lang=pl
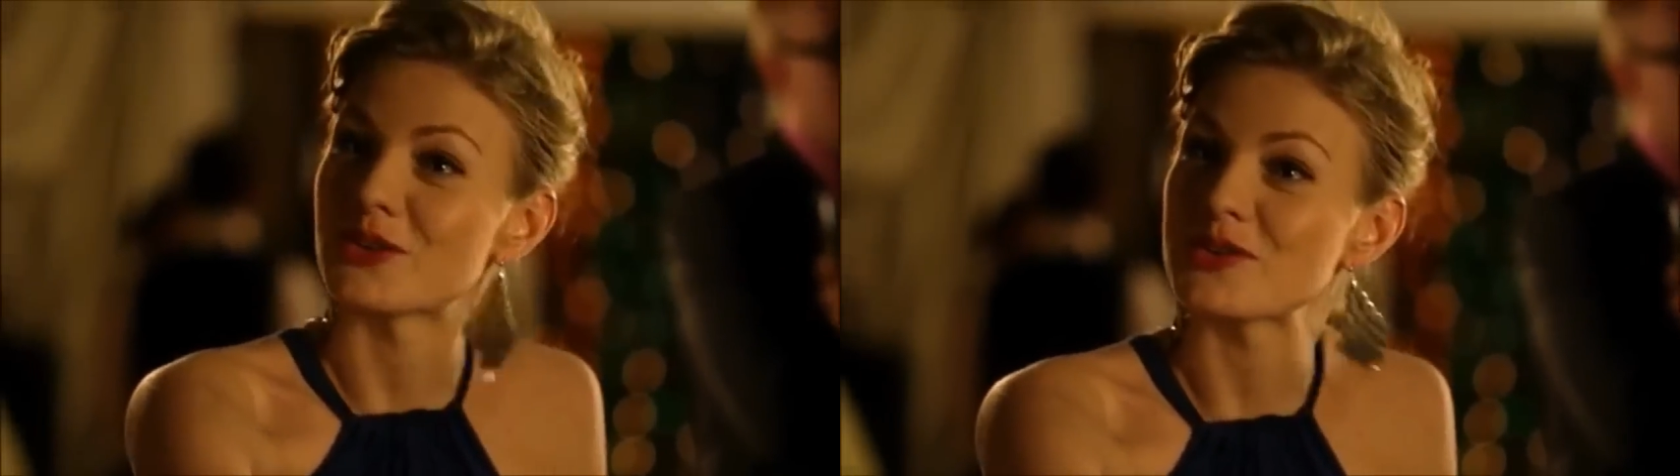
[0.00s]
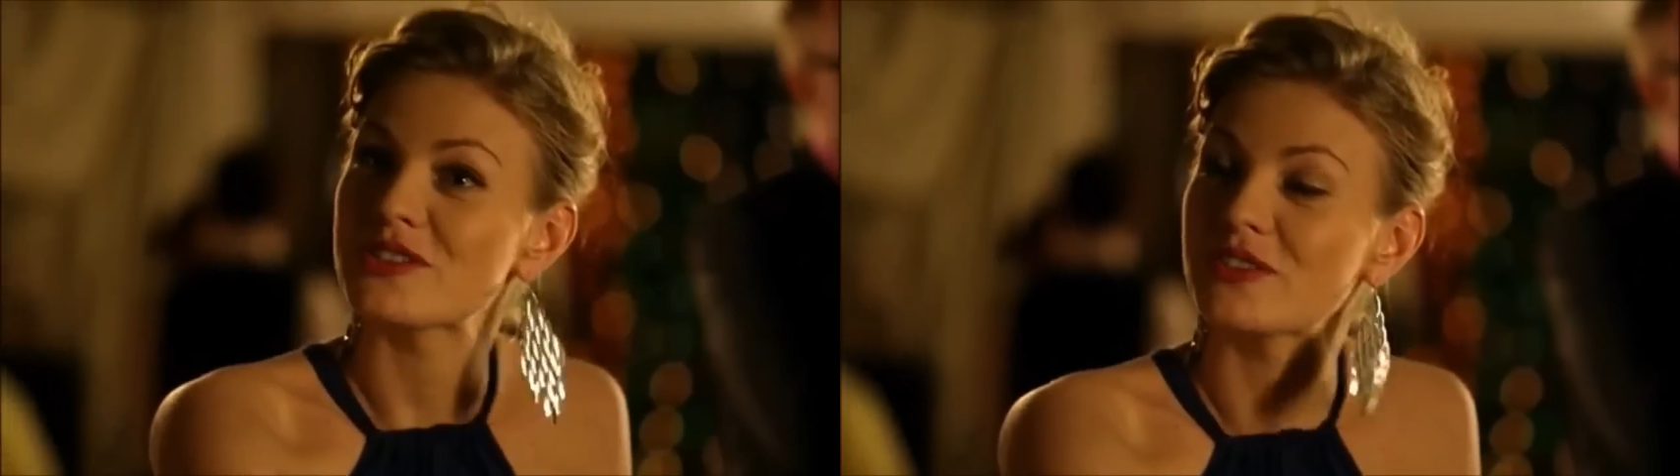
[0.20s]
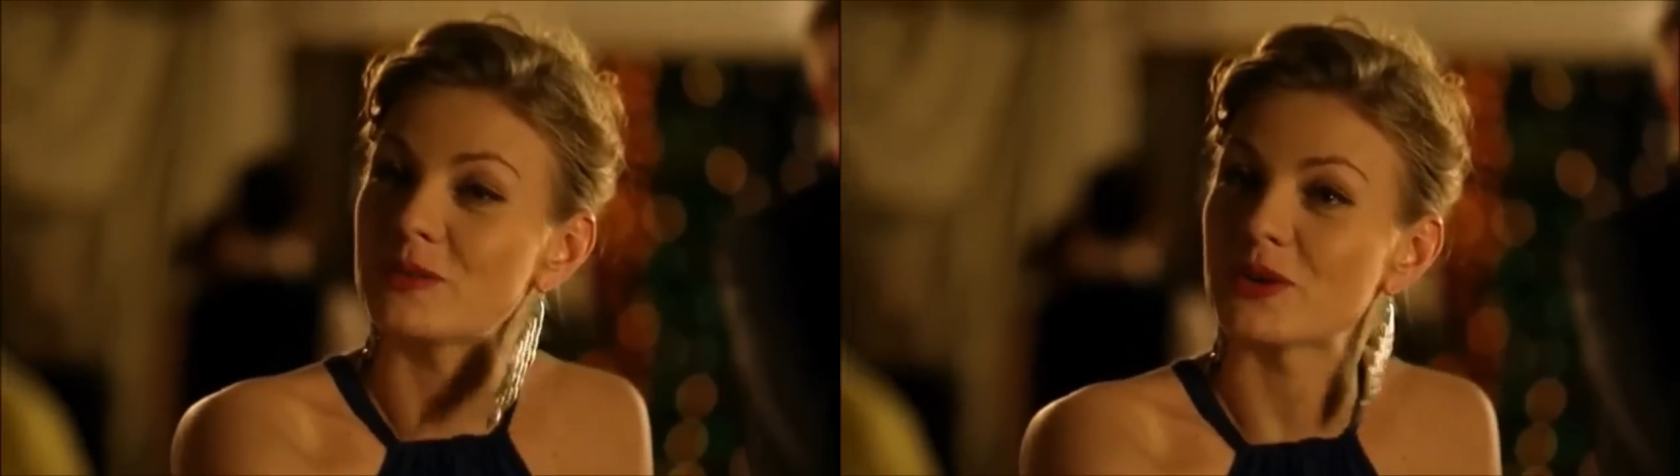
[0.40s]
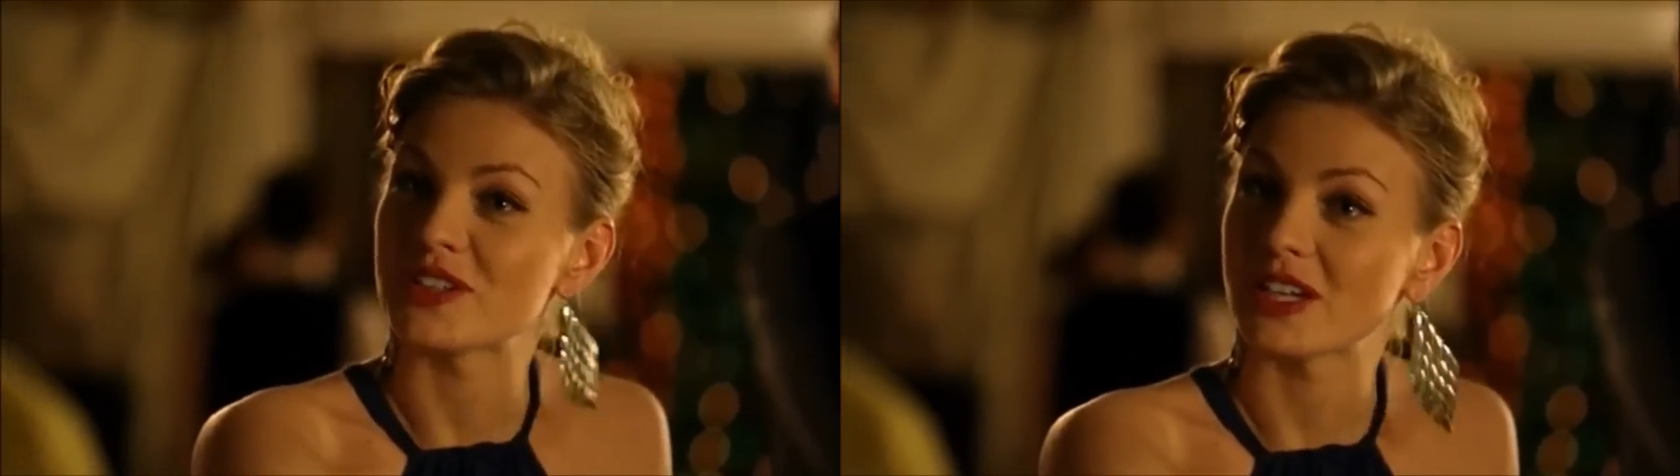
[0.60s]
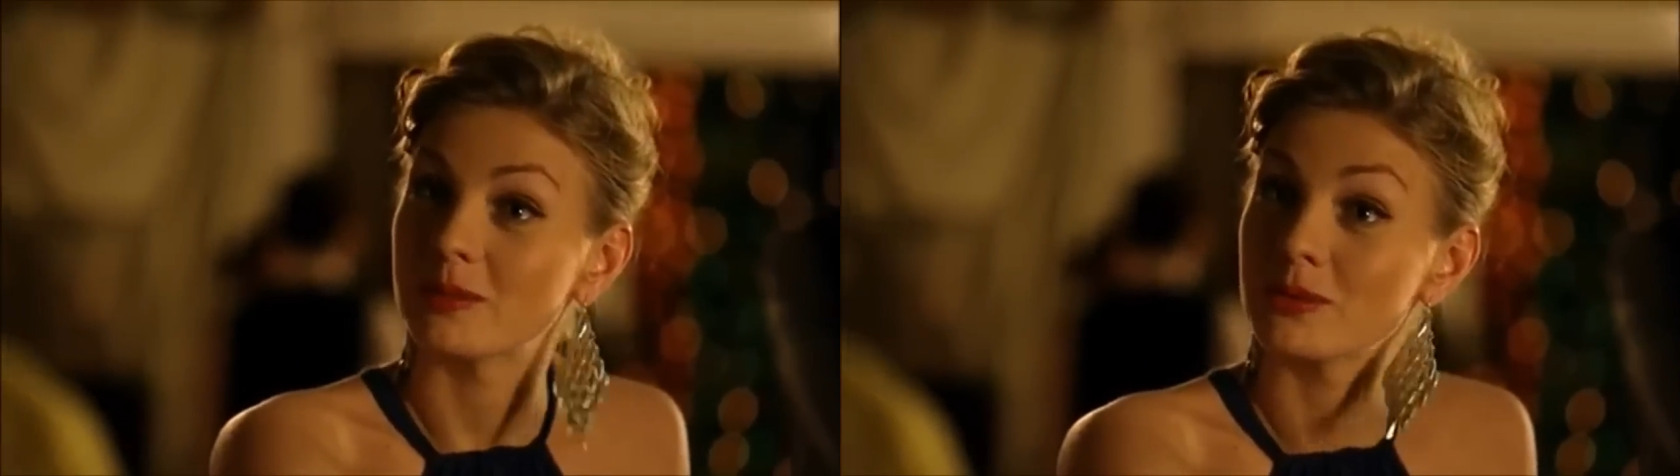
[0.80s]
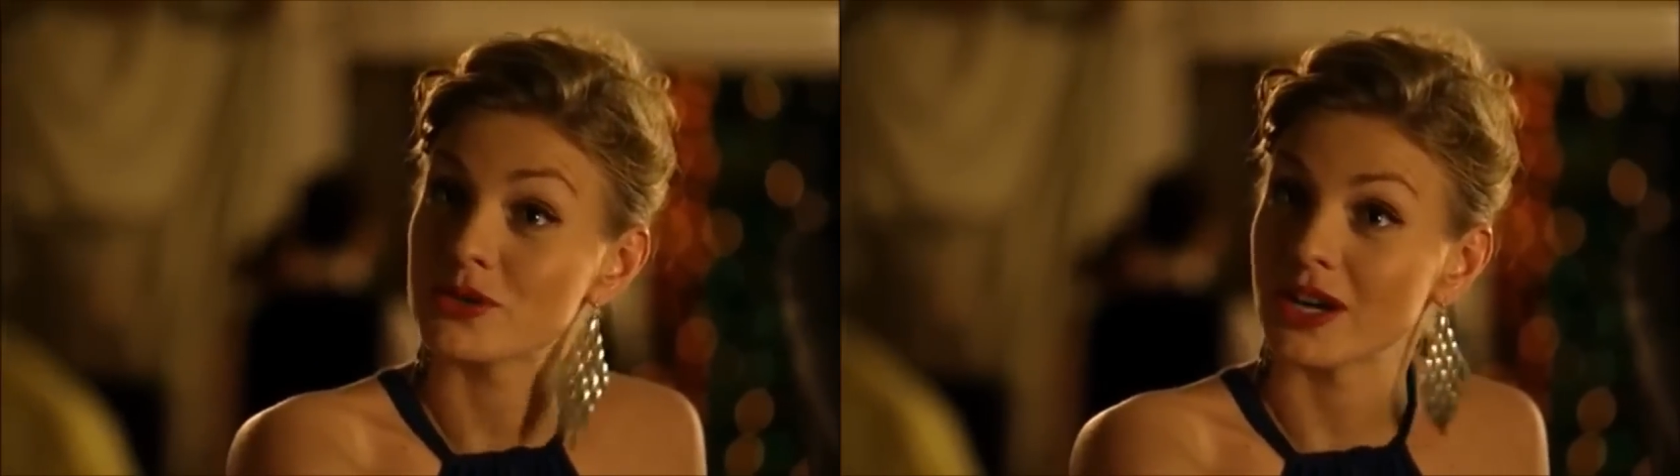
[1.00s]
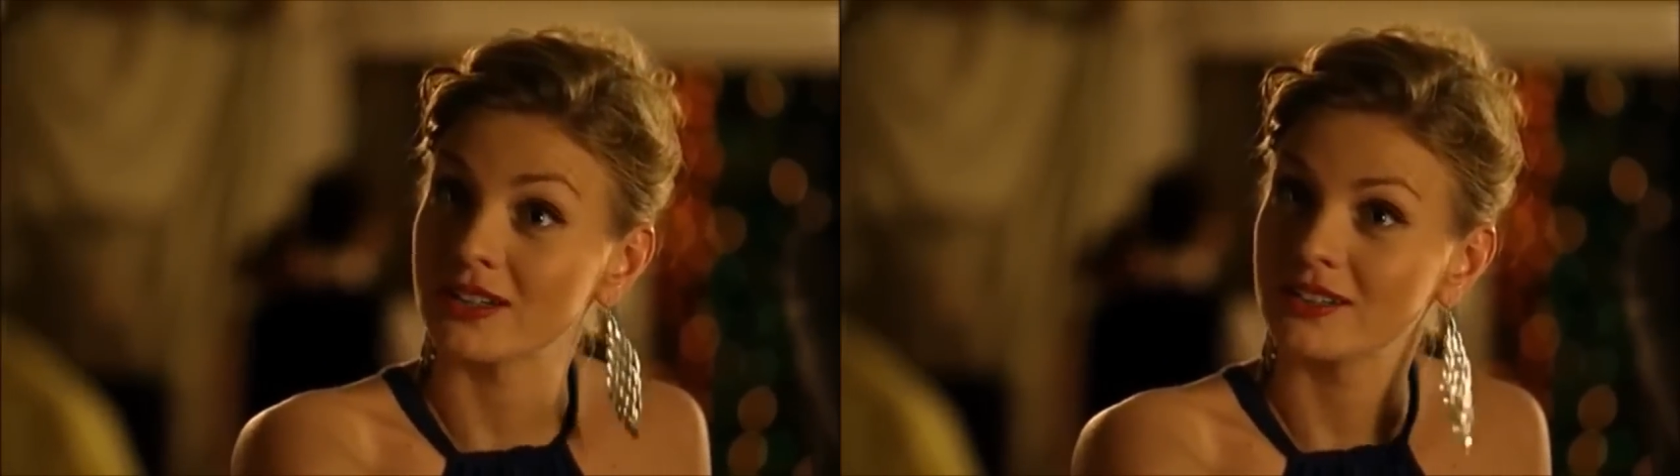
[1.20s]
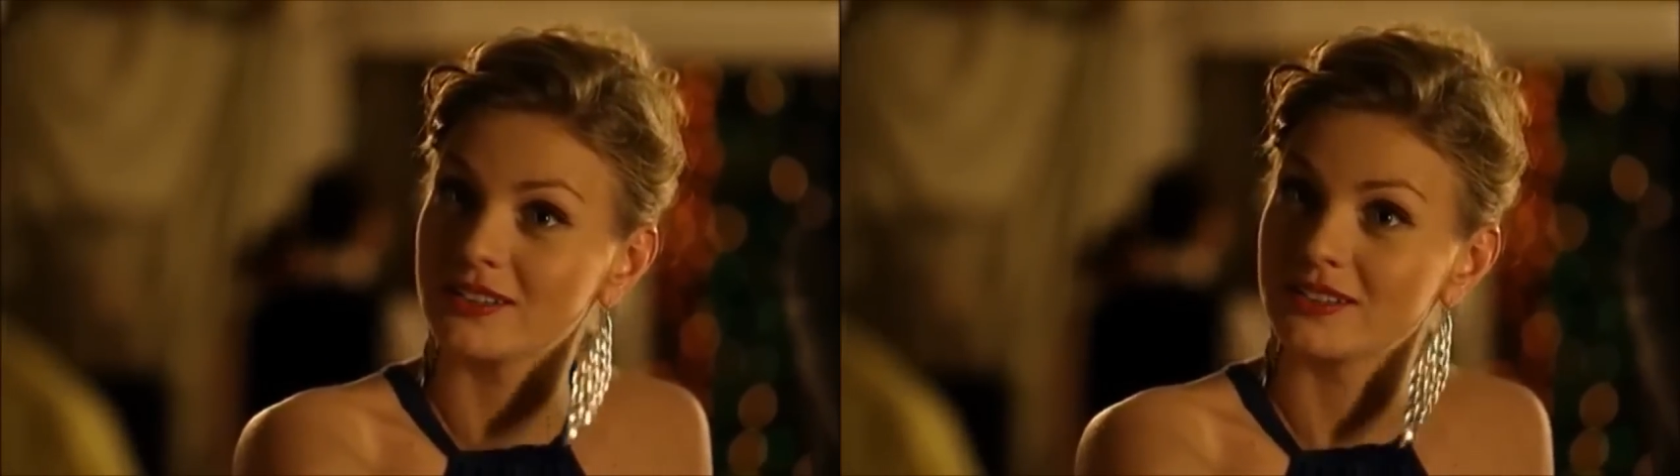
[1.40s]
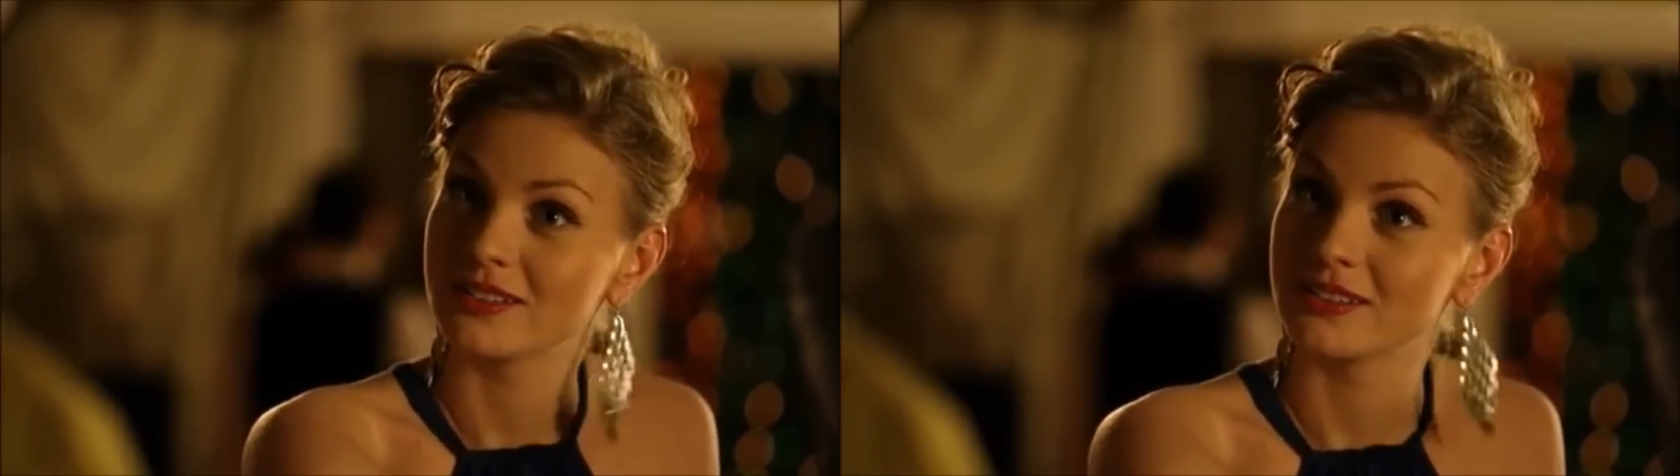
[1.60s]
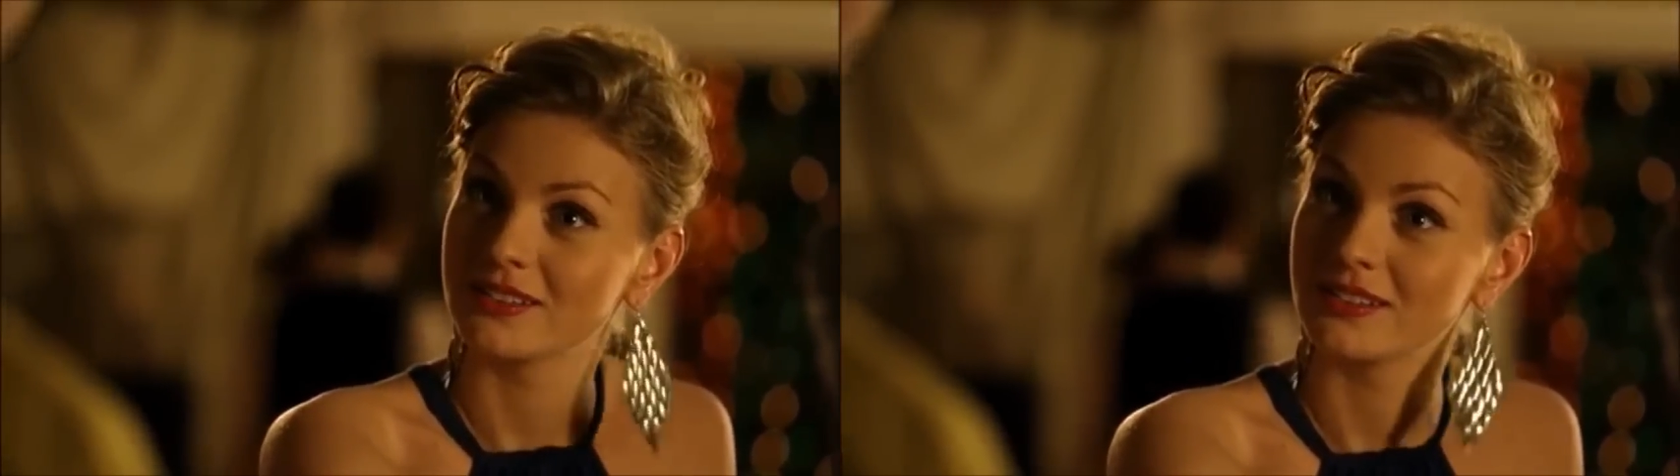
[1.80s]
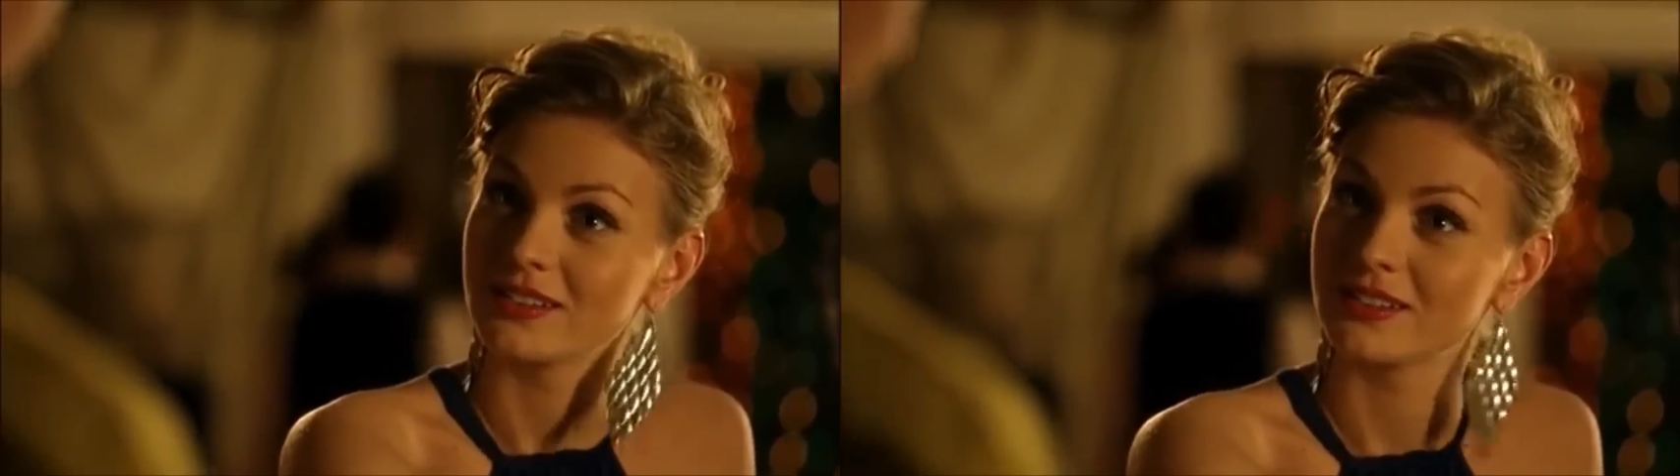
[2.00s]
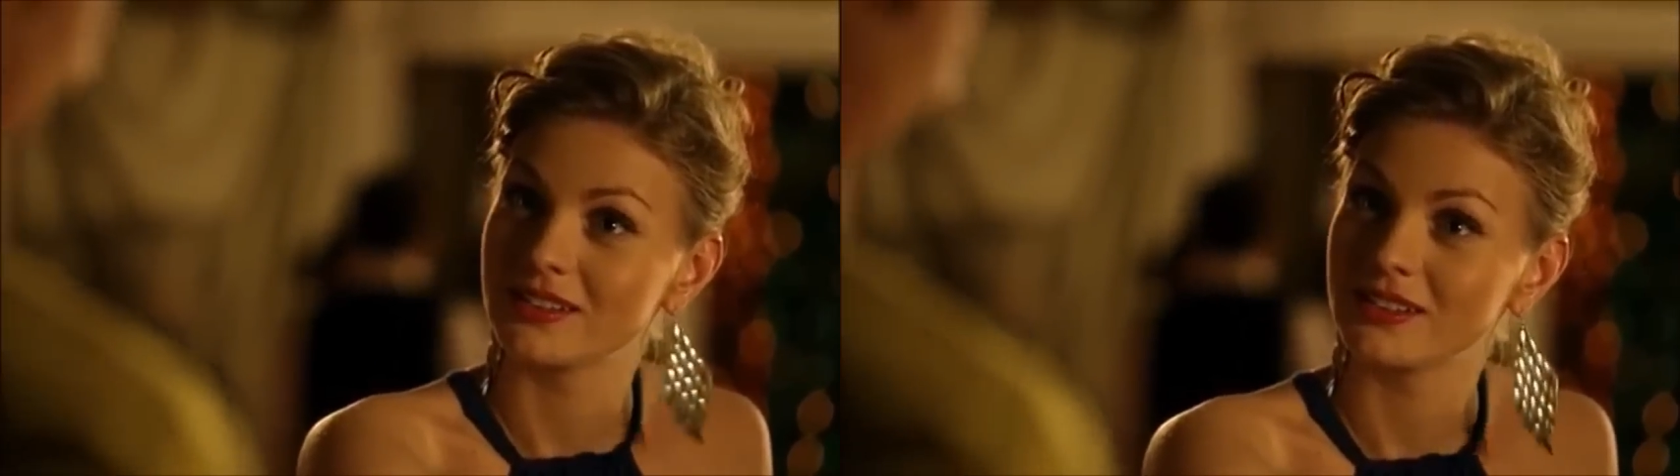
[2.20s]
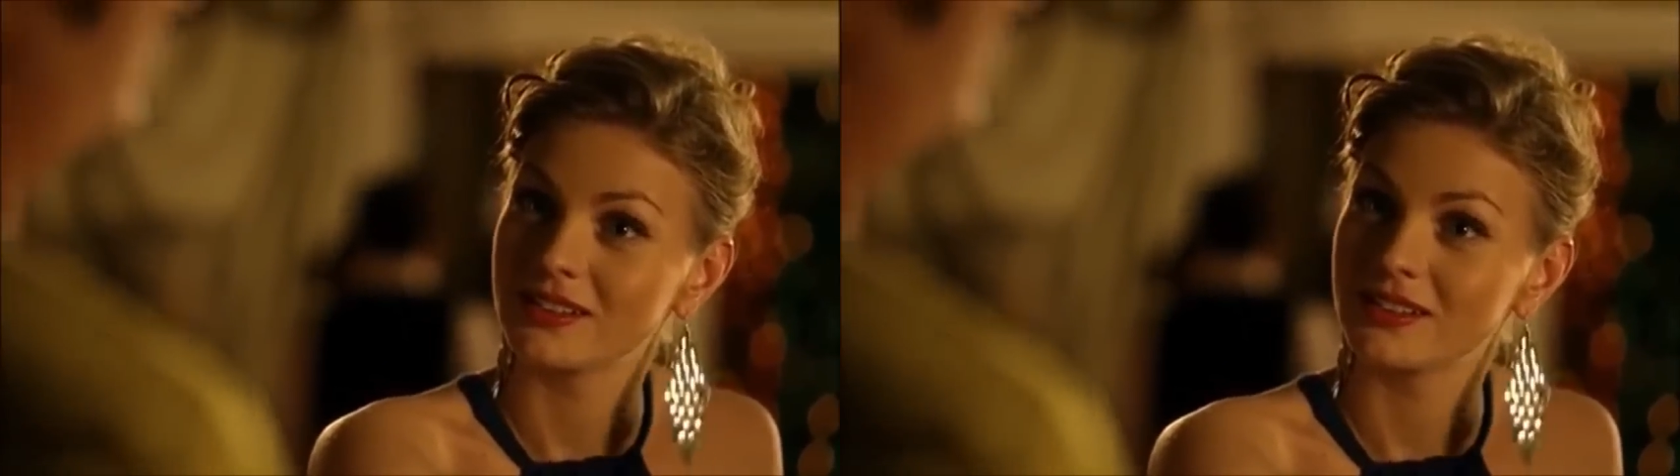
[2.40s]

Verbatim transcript: To jest film o skarabeuszach? Między innymi.